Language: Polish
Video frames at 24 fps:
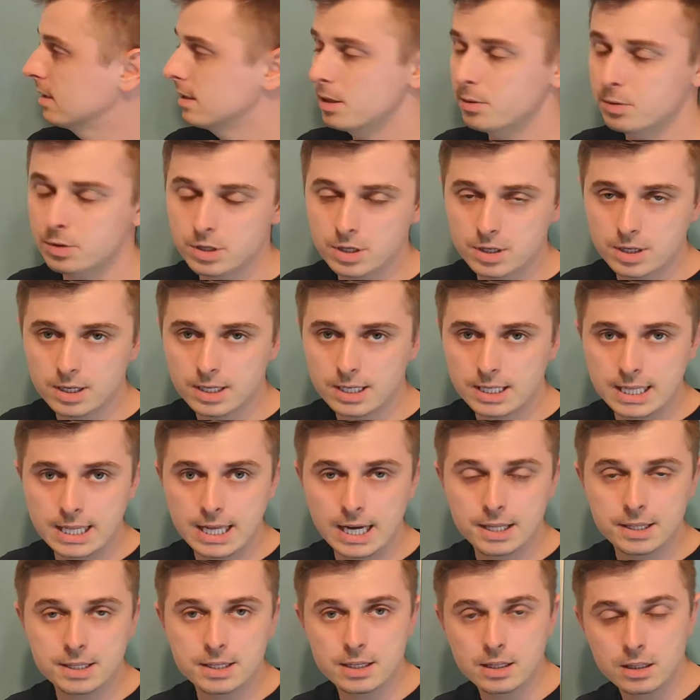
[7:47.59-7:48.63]
założeniach i
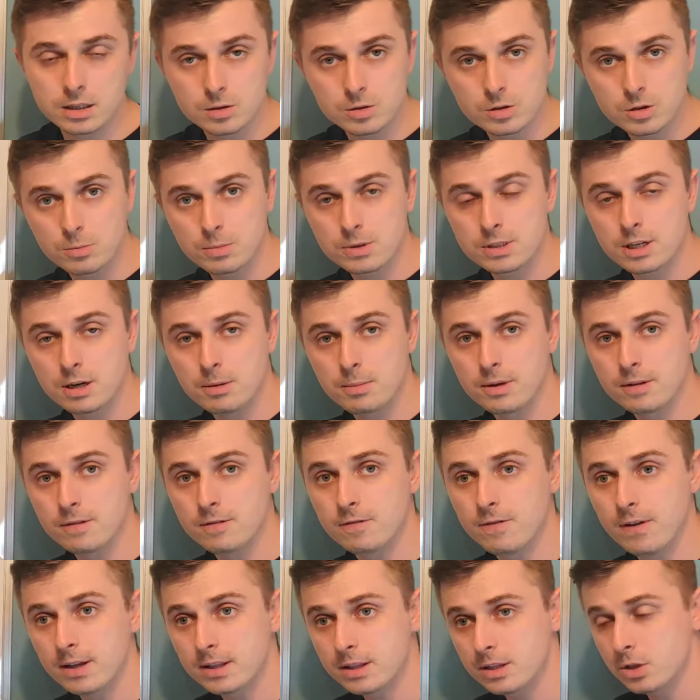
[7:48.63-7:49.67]
danych ta osoba zarabia
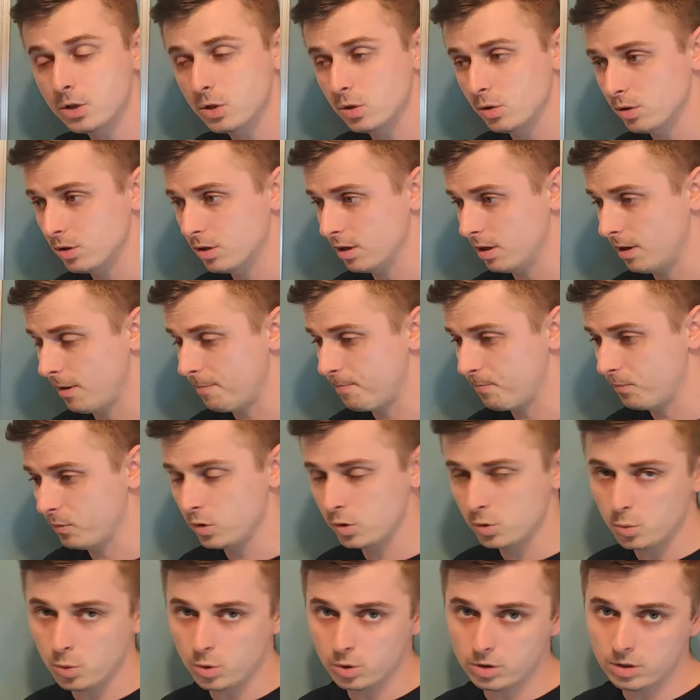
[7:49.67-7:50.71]
2000
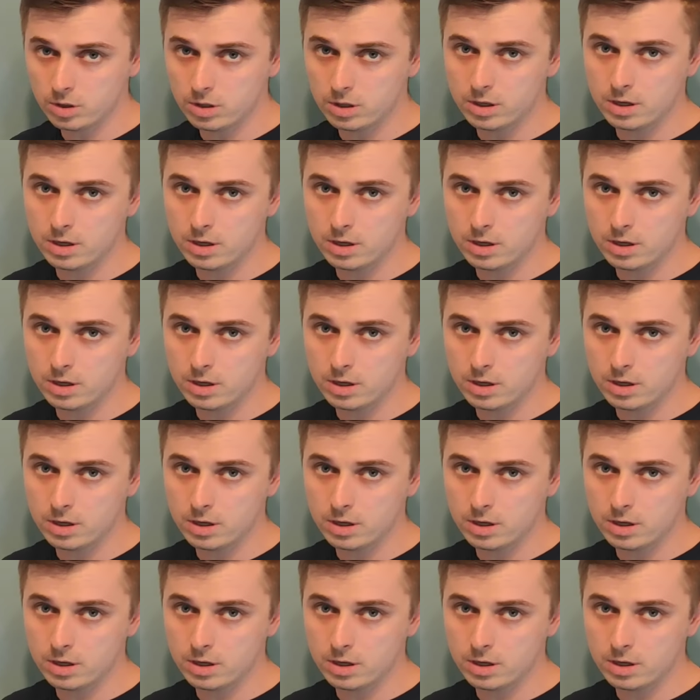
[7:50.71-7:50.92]
zł.